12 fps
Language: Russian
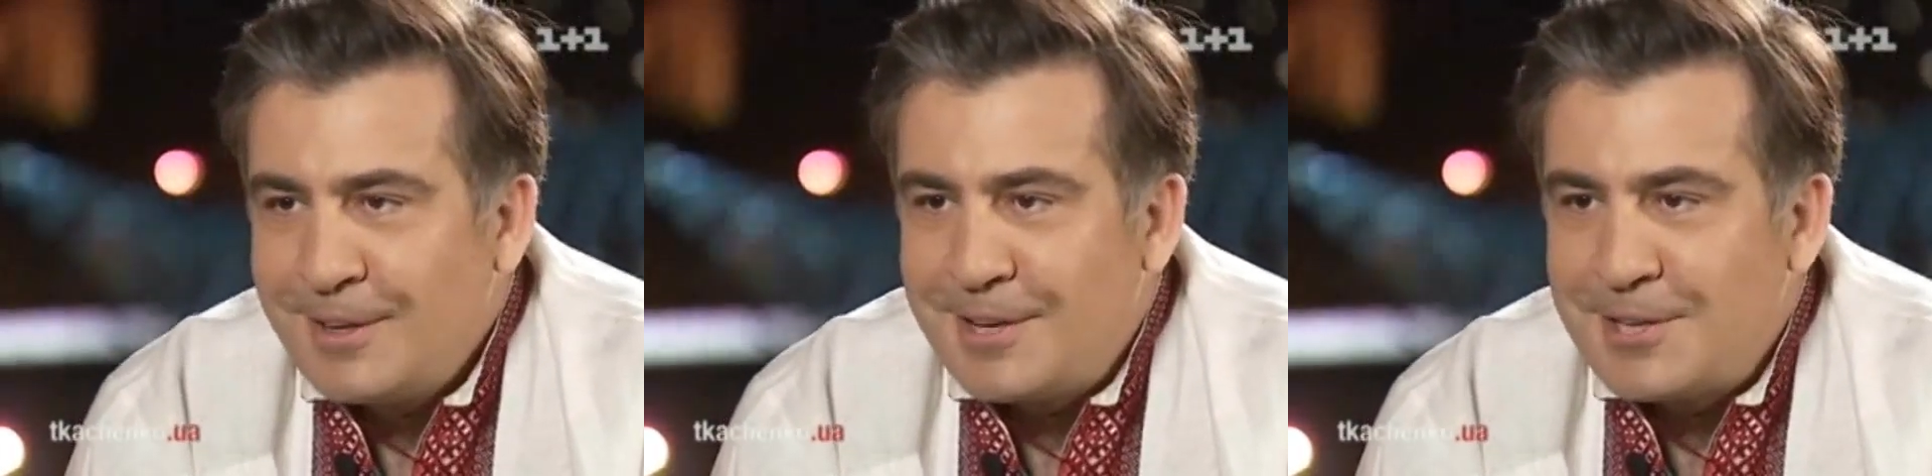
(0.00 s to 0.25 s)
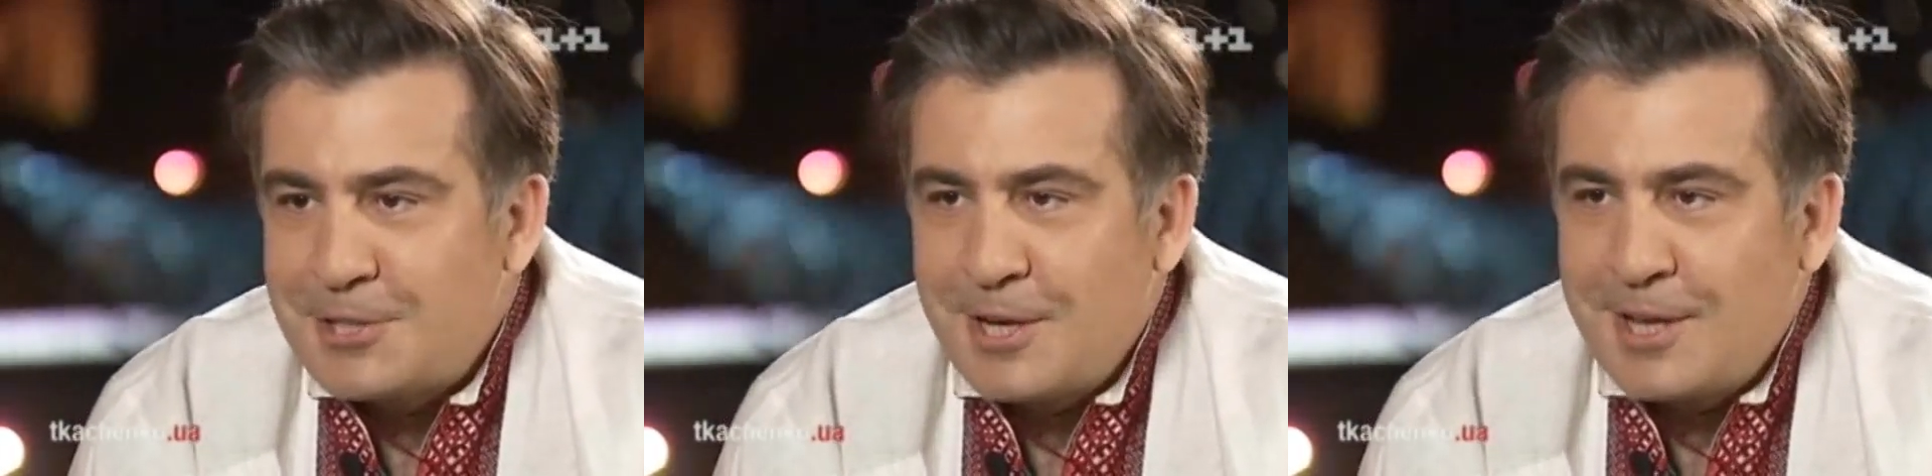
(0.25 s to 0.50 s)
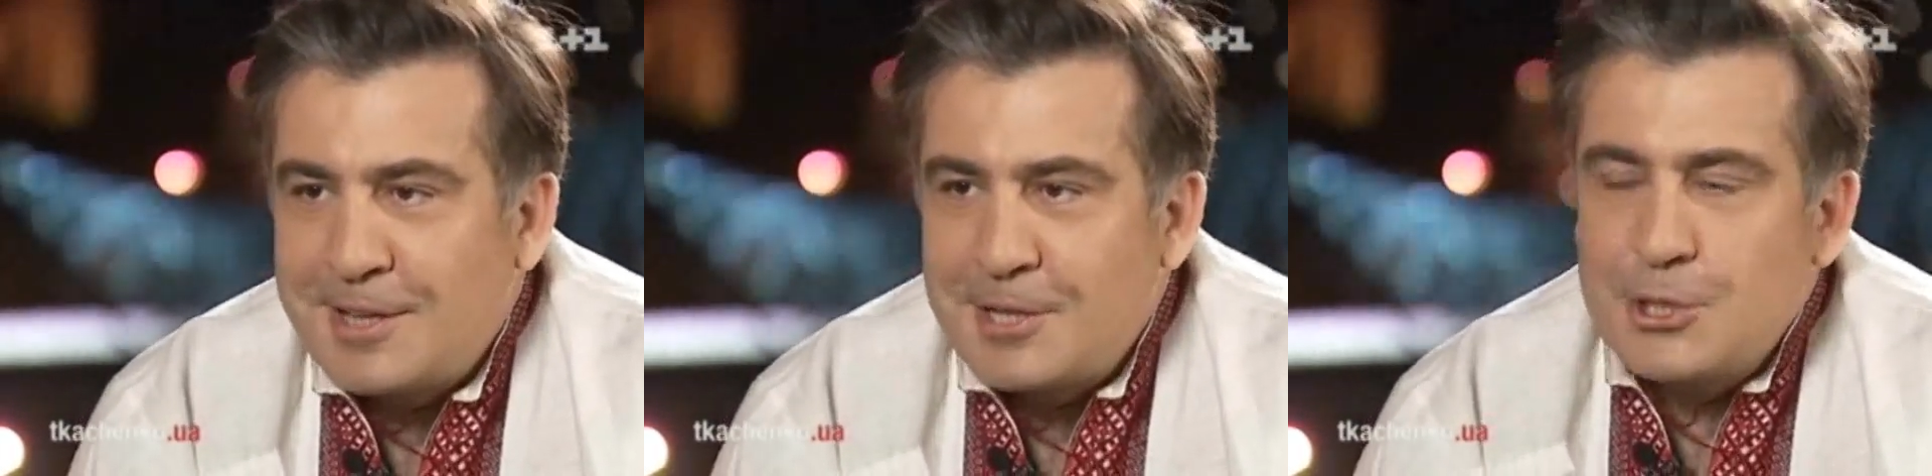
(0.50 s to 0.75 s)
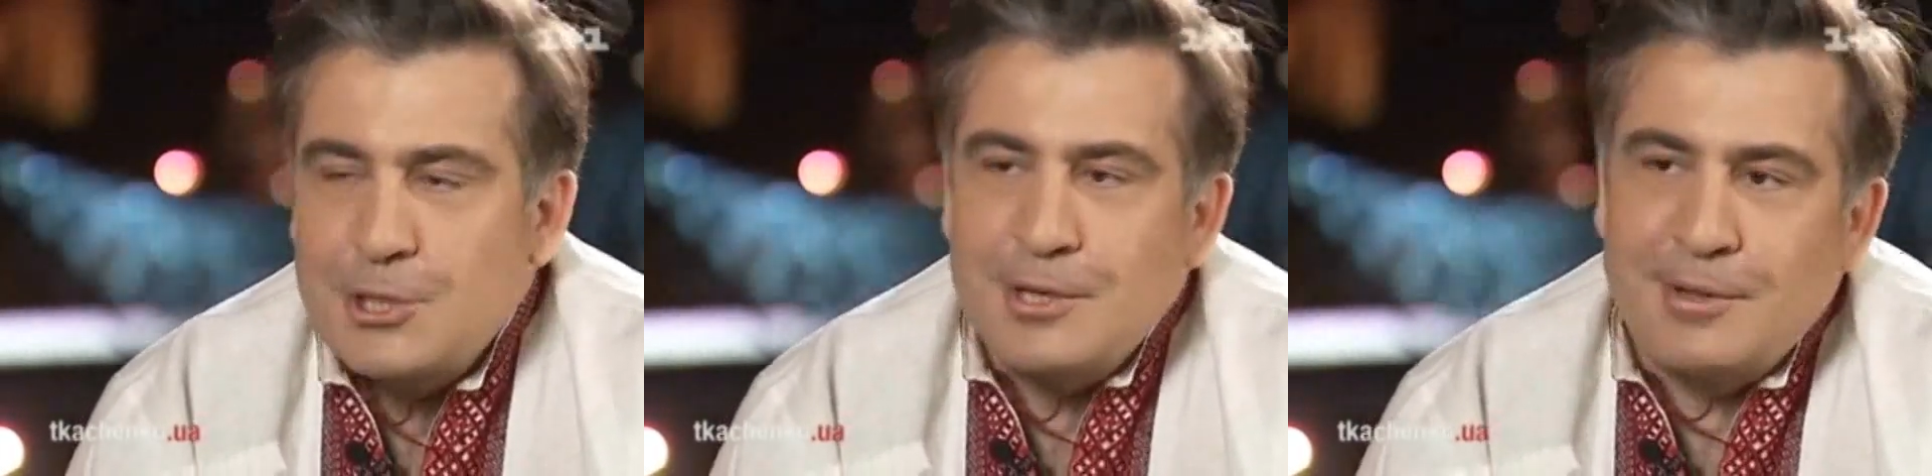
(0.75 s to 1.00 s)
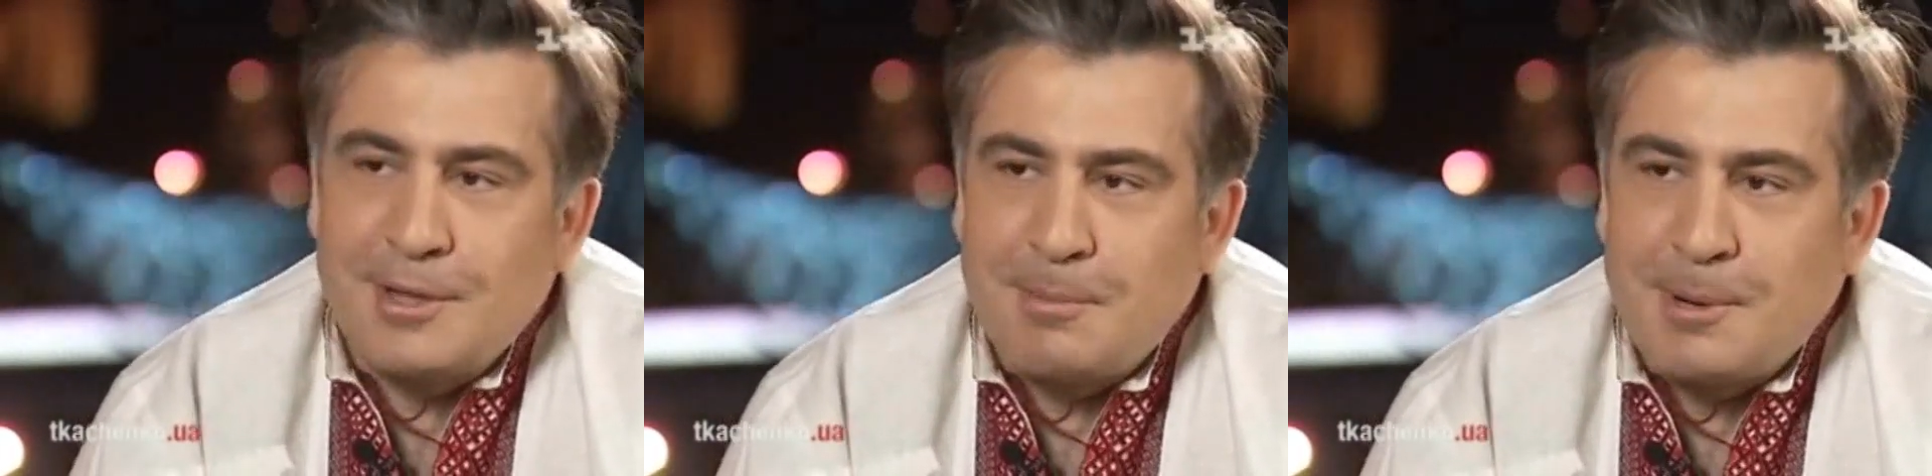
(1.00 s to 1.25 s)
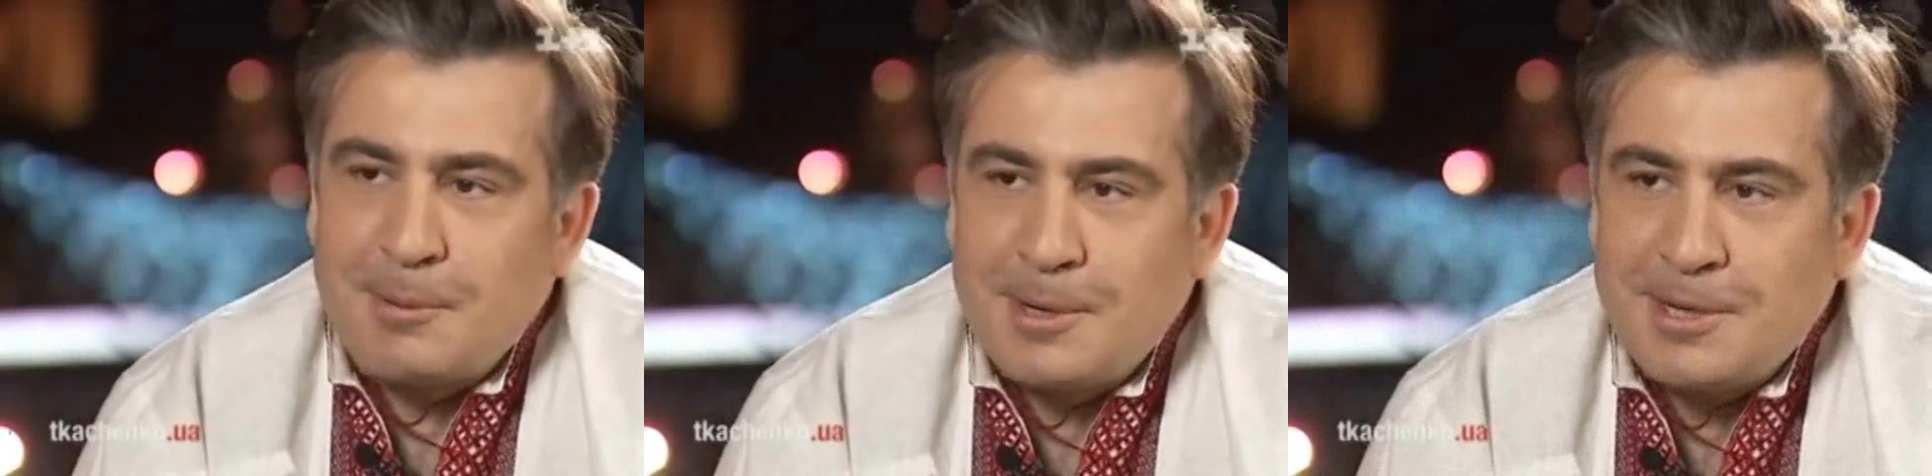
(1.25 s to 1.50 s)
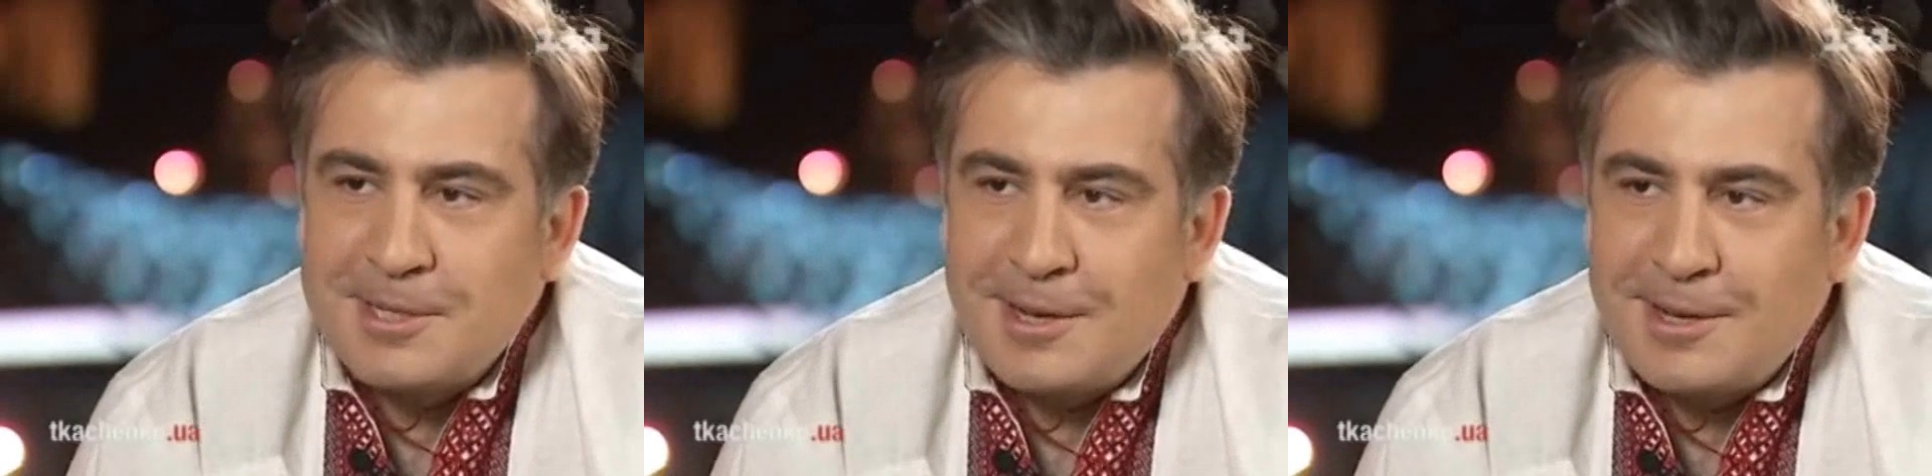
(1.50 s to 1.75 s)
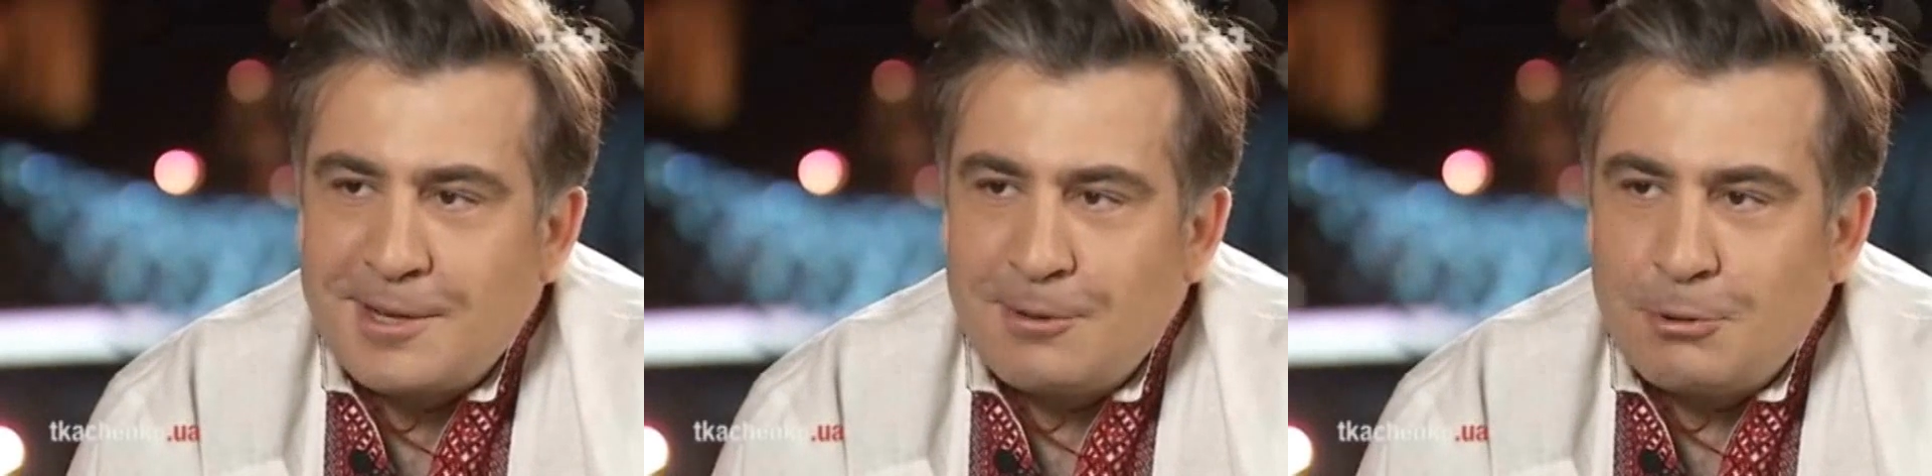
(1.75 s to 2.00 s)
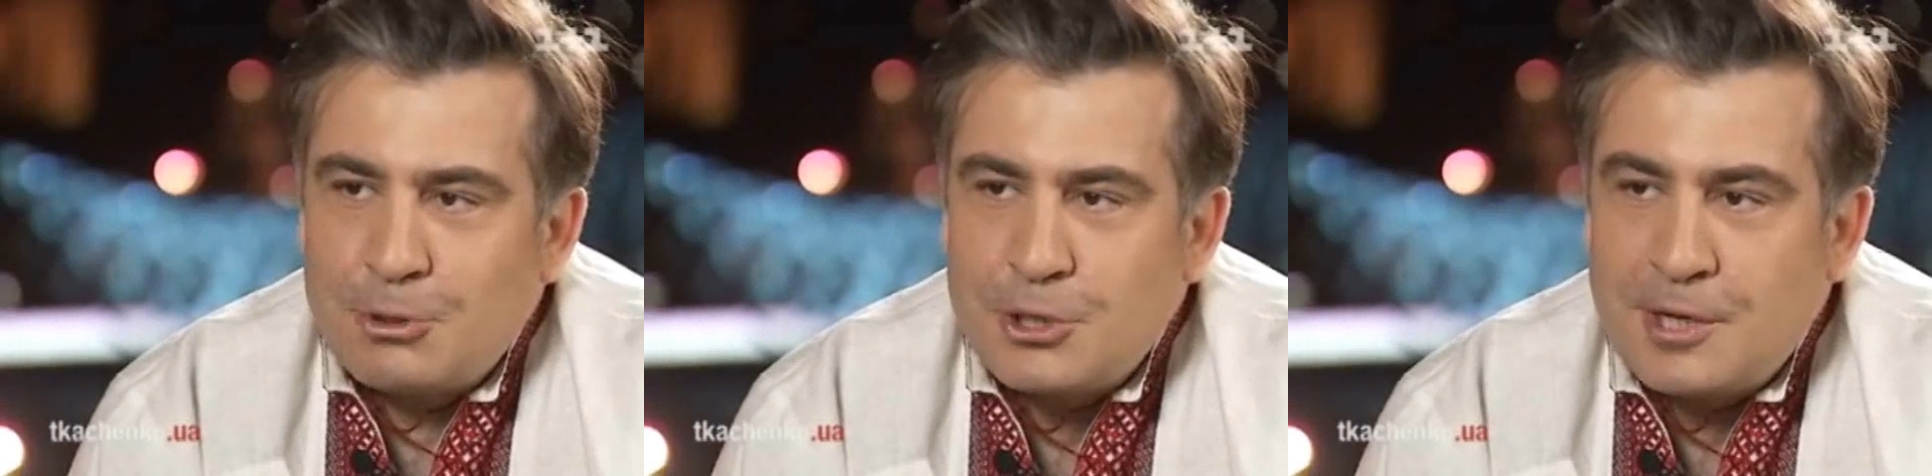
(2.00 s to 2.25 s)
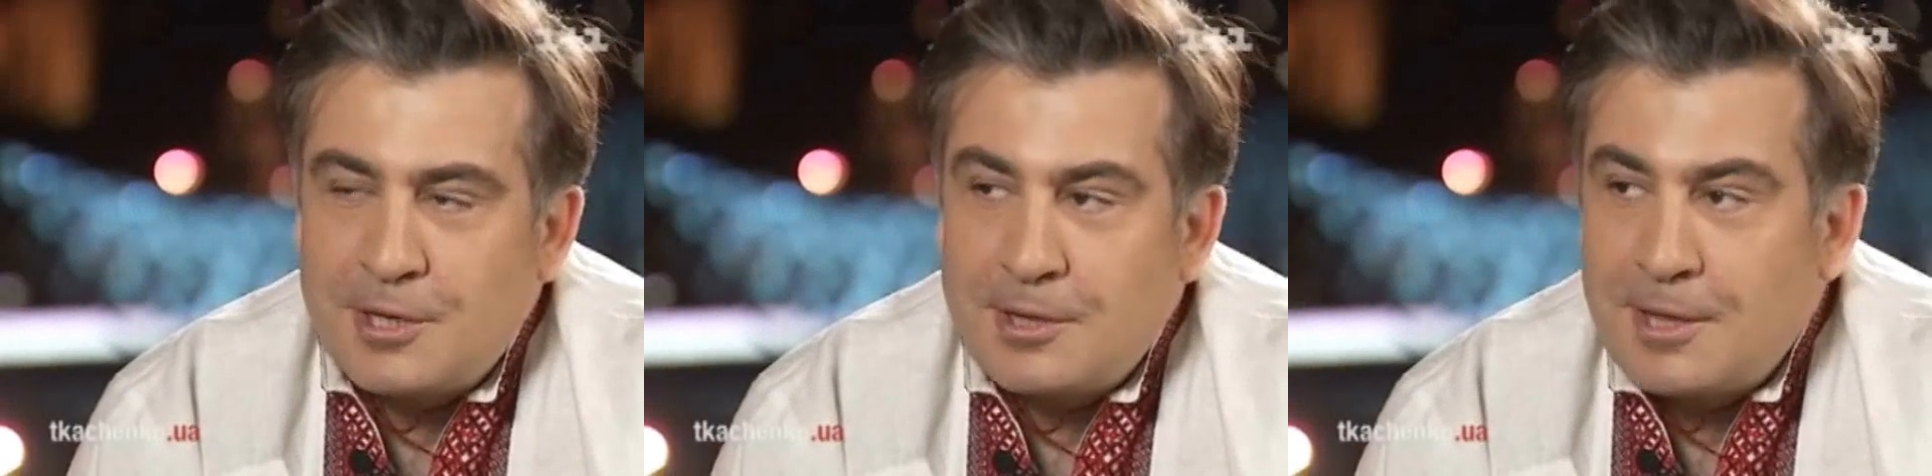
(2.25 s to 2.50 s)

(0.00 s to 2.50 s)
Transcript: И же это ежедневная борьба за улучшение.